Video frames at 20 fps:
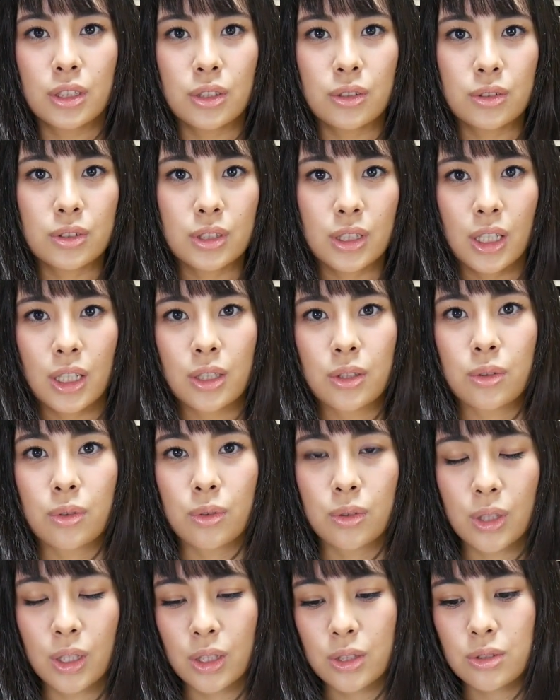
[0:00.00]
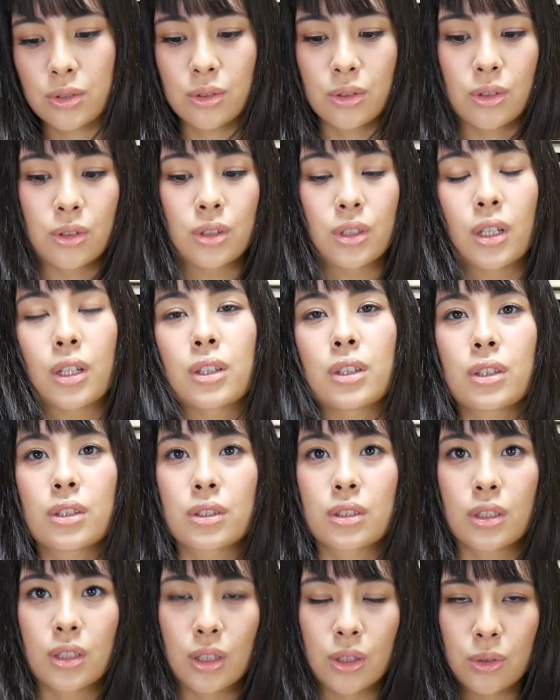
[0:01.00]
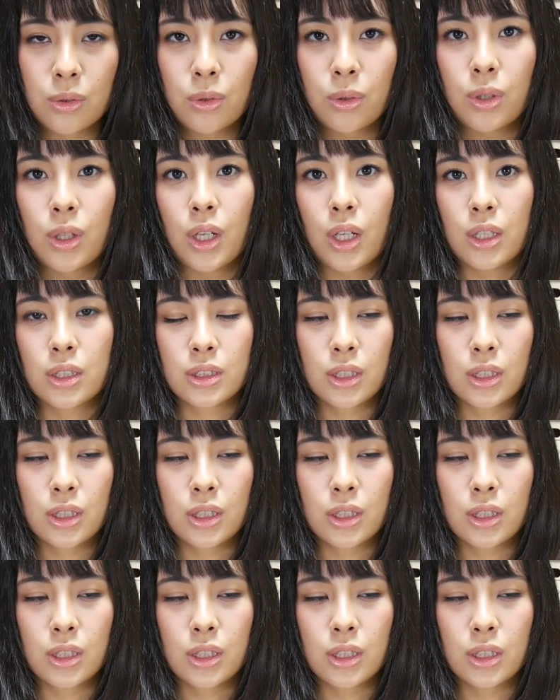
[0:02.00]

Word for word: ていうサイトで作ったんですけど